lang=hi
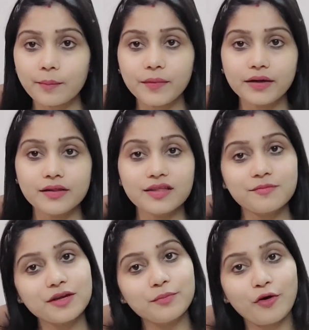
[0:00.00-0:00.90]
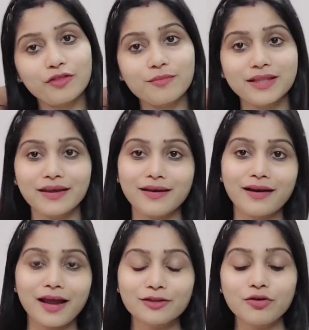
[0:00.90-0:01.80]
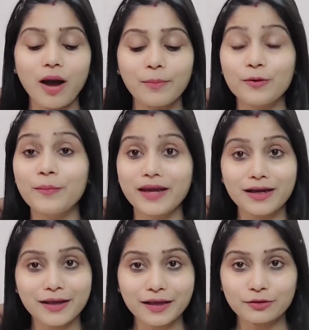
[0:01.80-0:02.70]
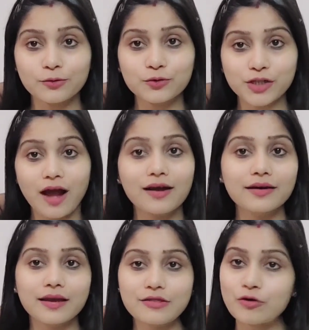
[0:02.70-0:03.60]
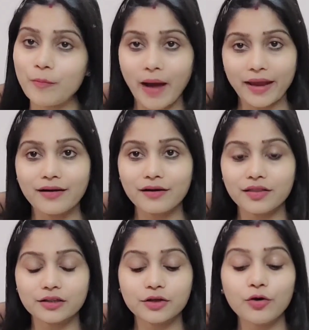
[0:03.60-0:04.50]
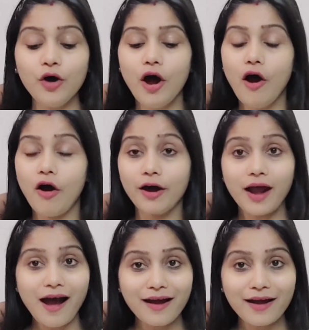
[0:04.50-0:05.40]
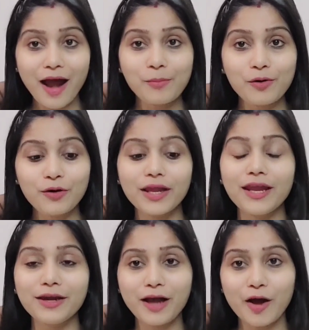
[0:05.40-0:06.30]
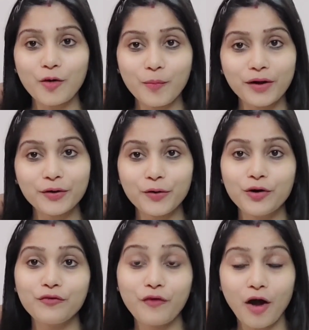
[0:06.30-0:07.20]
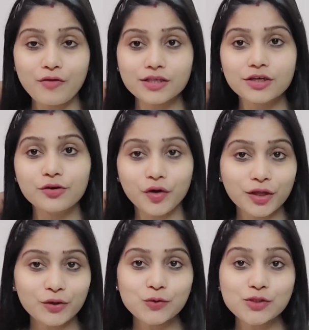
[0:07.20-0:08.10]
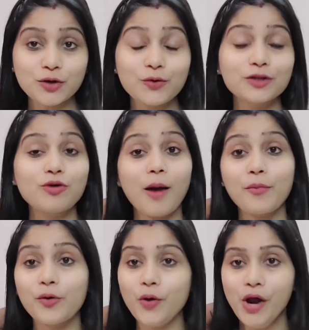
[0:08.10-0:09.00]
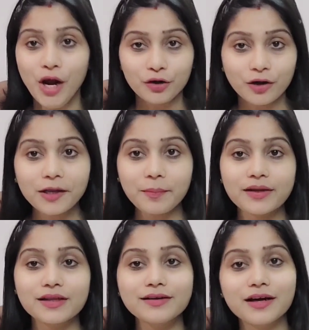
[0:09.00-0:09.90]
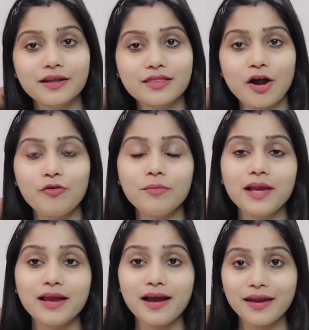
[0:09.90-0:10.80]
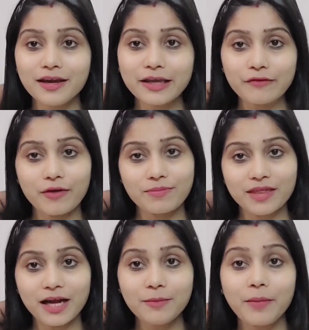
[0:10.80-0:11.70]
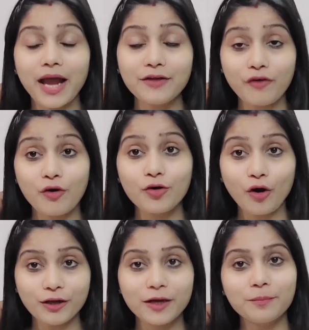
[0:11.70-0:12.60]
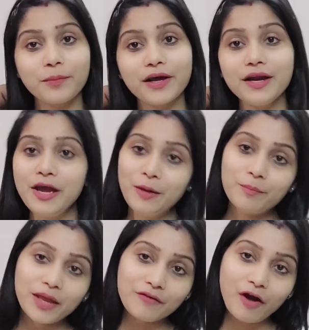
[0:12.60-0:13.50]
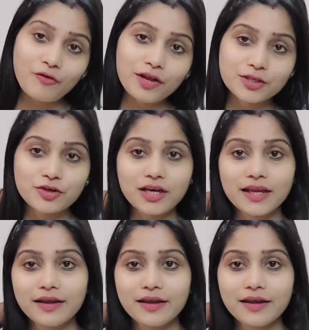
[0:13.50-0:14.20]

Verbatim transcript: अपने डिस्क्रिप्शन बॉक्स में दे रखा है तो आप लोग मेरे लिंक के थ्रू जा करके इसको बाय कर सकते हो और अगर आप लोग इनका कूपन कोड वाउ नेचर ट्वेंटी यूज करोगे तो आपको ट्वेंटी परसेंट का डिस्काउंट मिलेगा इनकी वेबसाइट बाई वाउ डॉट इन पर बी वाउ नेचुरली